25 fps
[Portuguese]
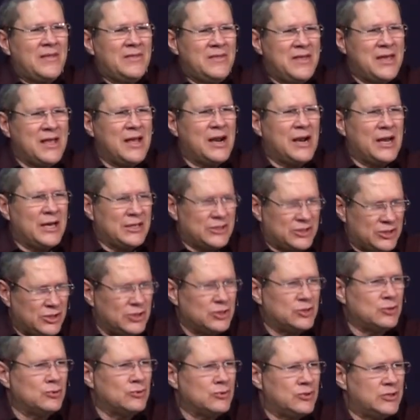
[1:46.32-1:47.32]
Diga lá:
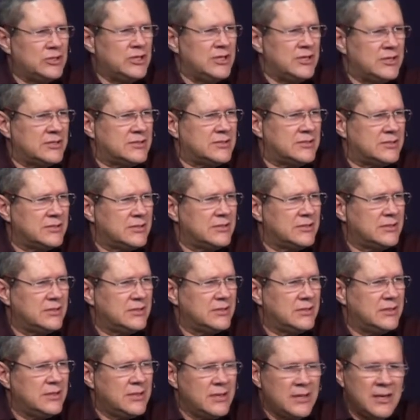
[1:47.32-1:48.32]
Jesus disse.
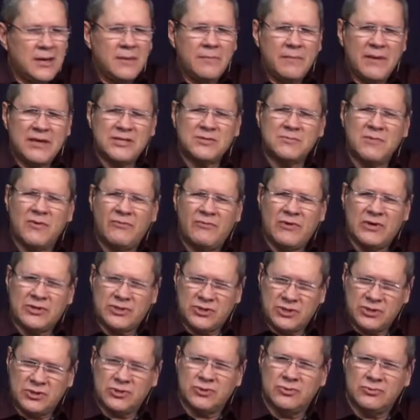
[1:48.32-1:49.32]
Mais uma vez:
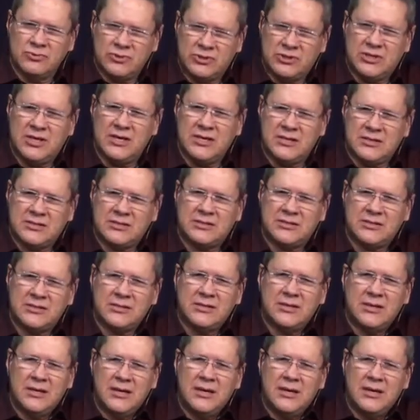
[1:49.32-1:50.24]
Jesus disse.